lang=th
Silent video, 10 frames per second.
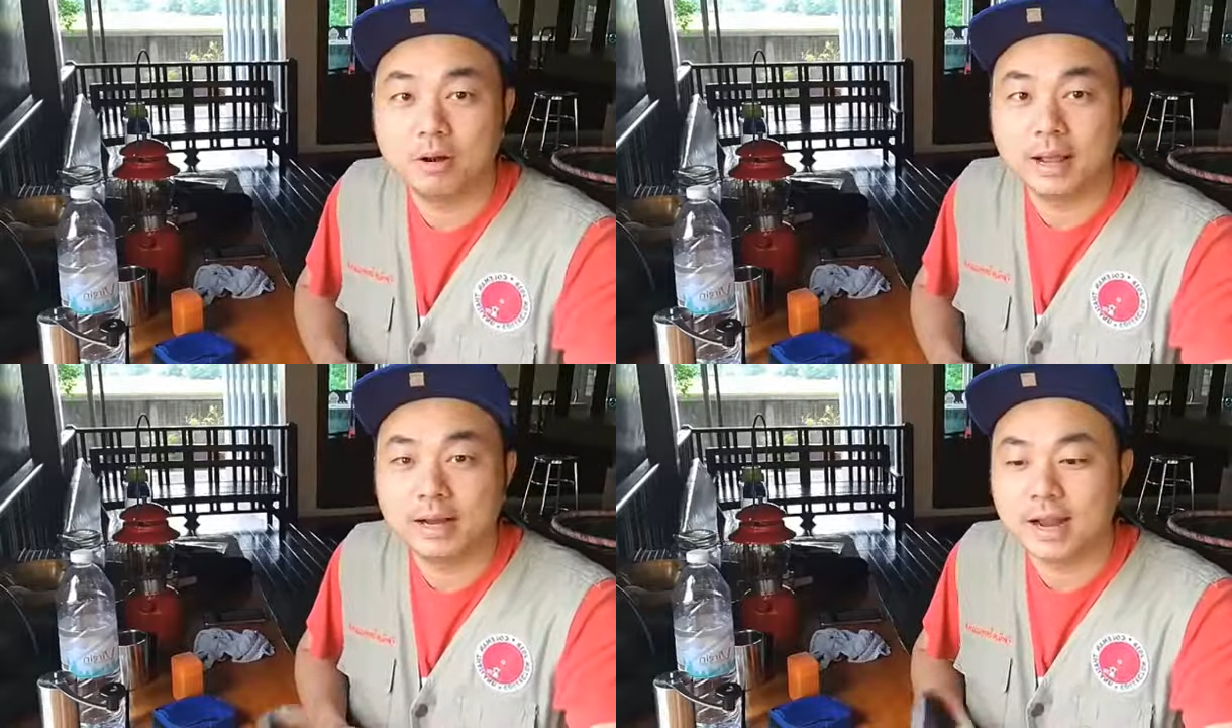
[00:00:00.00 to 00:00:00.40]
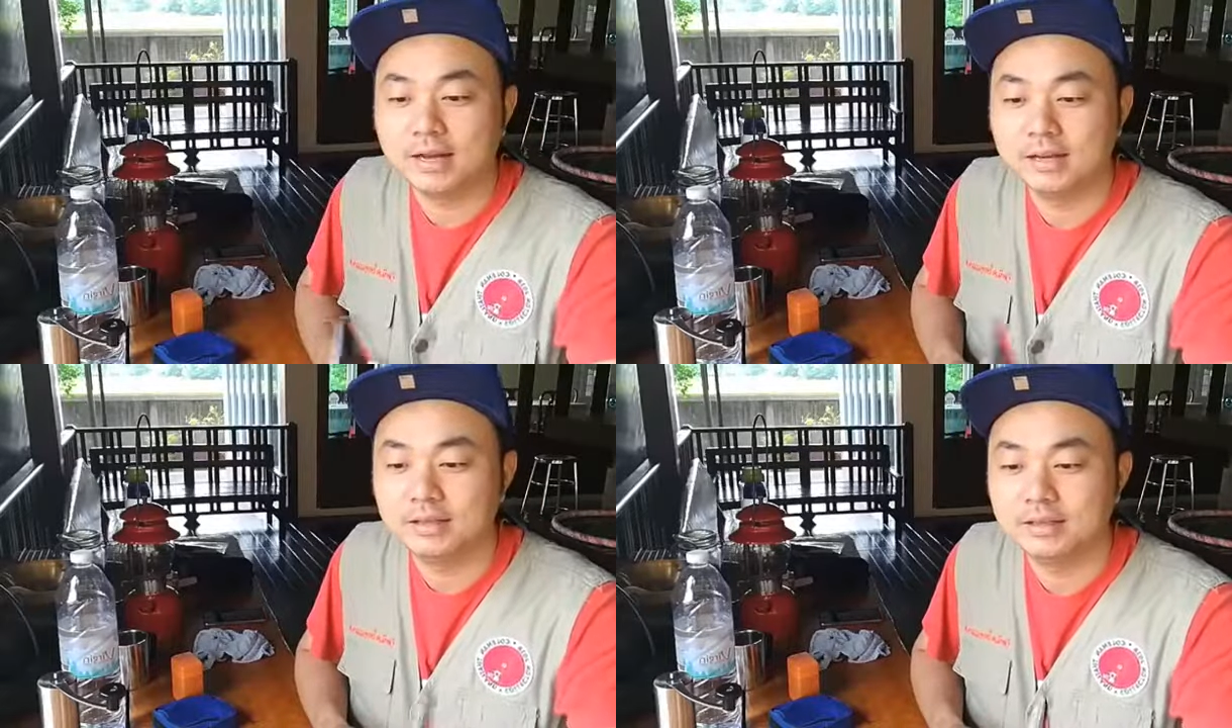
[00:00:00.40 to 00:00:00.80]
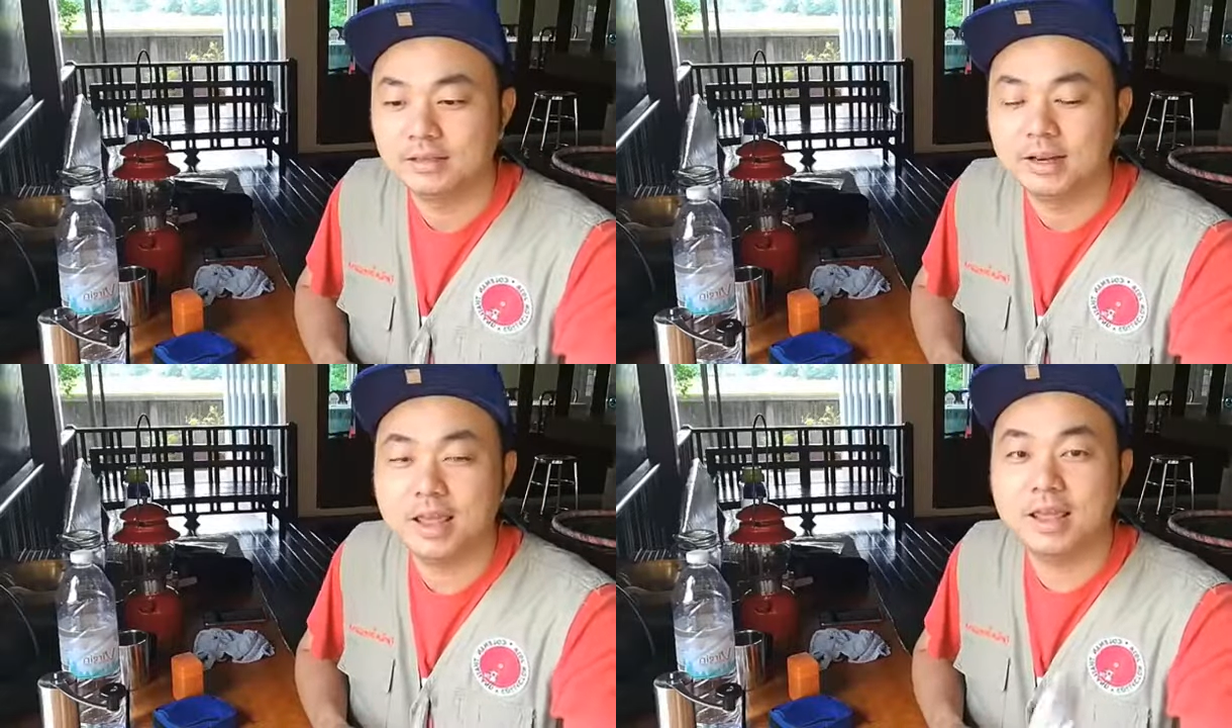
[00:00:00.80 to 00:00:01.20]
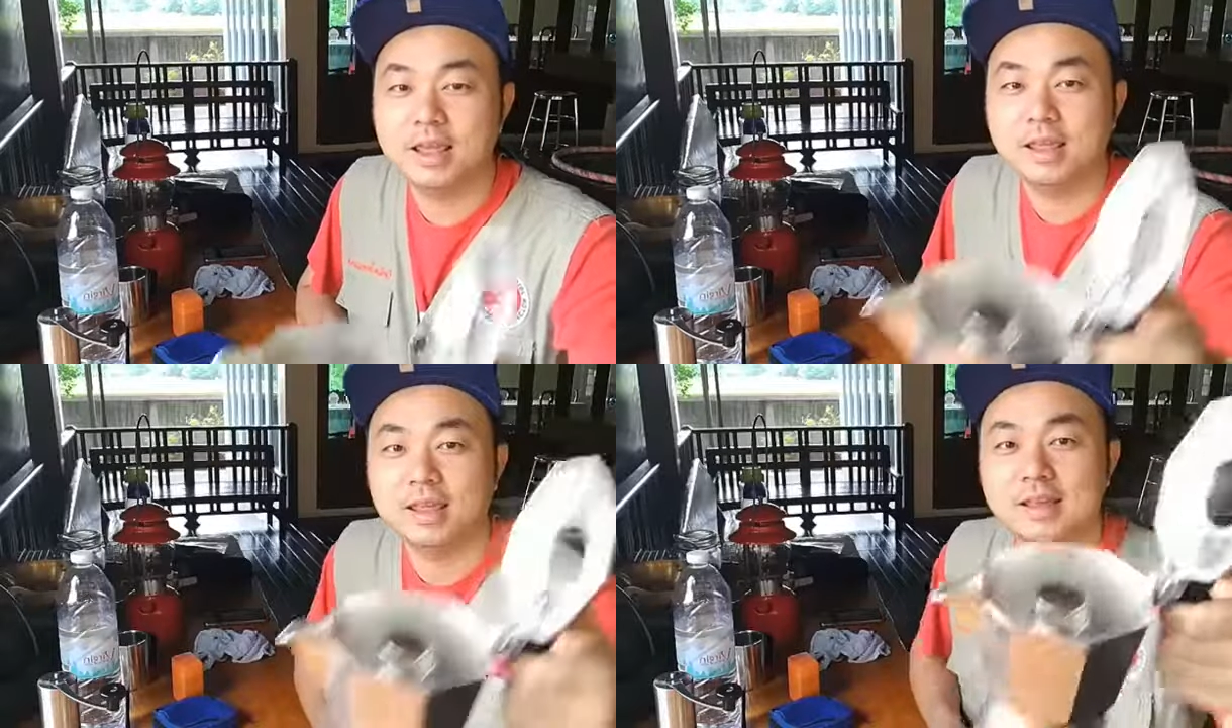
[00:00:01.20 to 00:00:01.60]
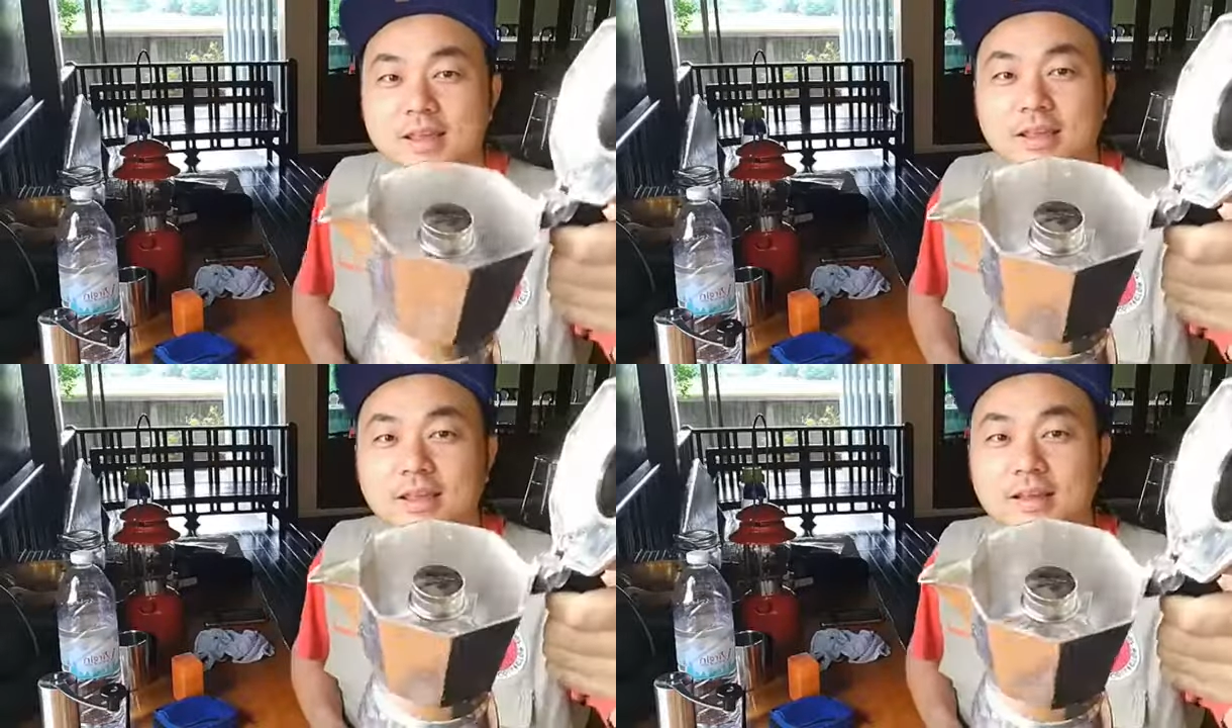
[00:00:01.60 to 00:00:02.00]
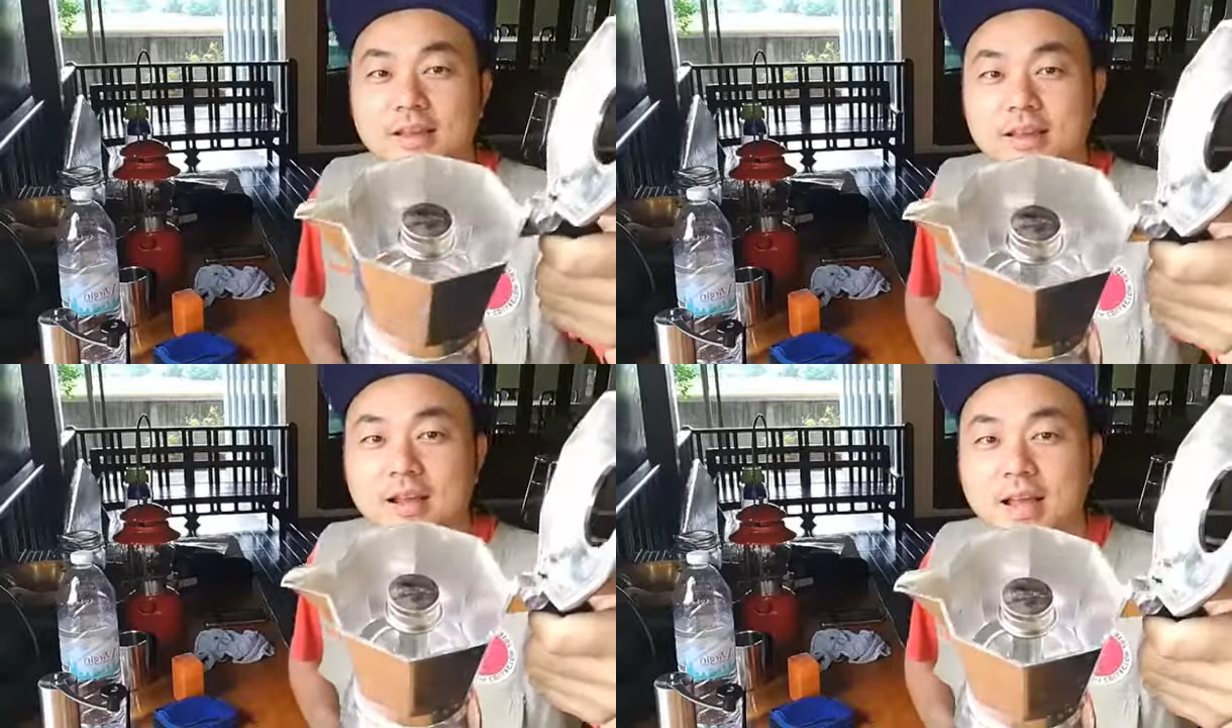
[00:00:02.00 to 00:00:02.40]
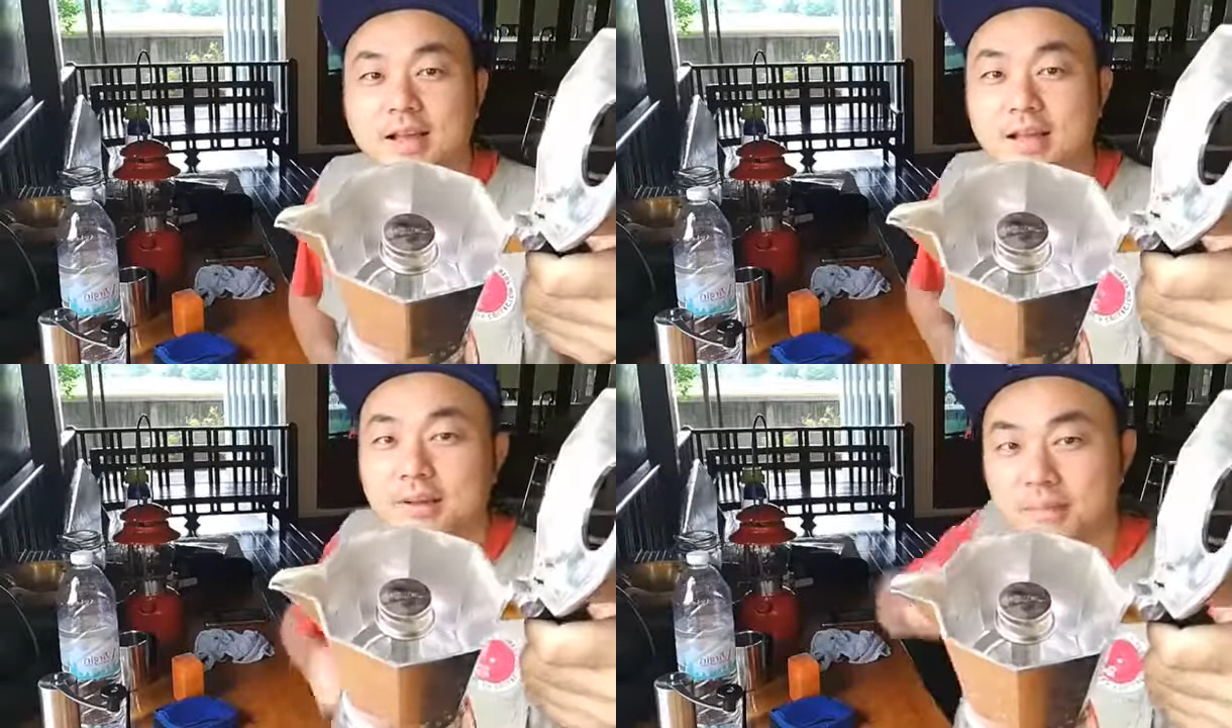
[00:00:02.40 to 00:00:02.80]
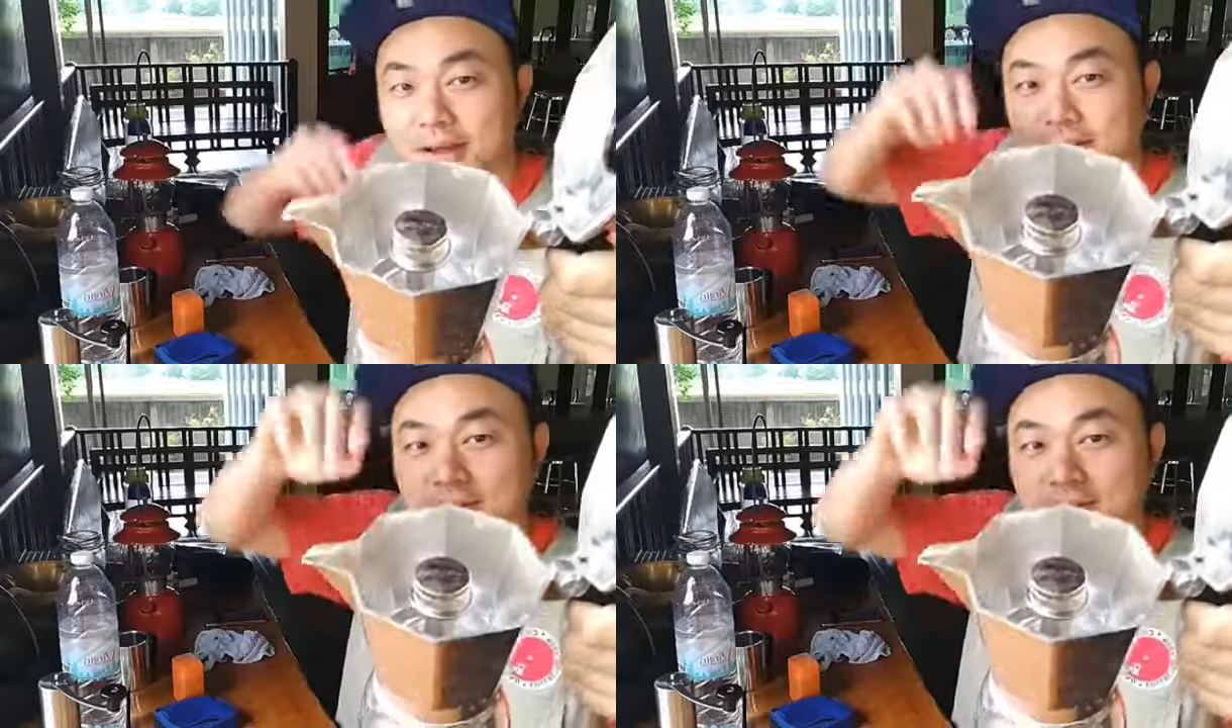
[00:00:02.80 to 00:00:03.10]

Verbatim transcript: อแรงดันนี่ใครเคยเห็นบ้าง